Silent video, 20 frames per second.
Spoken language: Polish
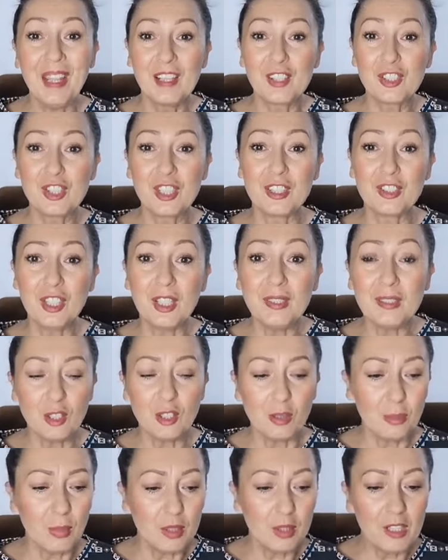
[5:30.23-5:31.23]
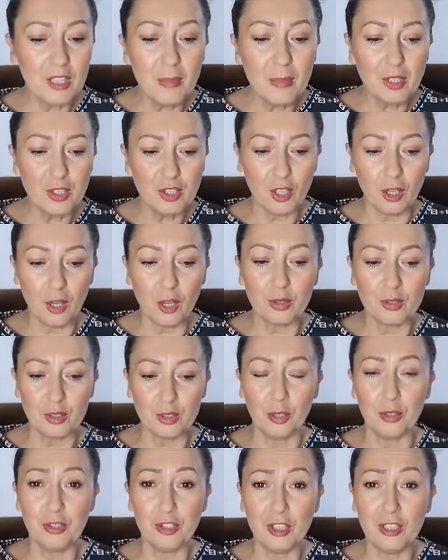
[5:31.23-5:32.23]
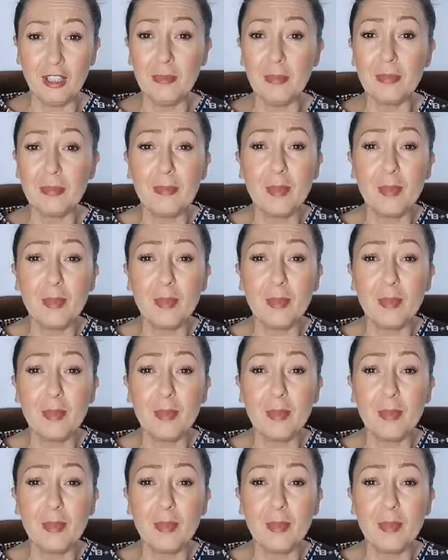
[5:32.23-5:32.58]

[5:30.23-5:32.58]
że często modlimy się o coś i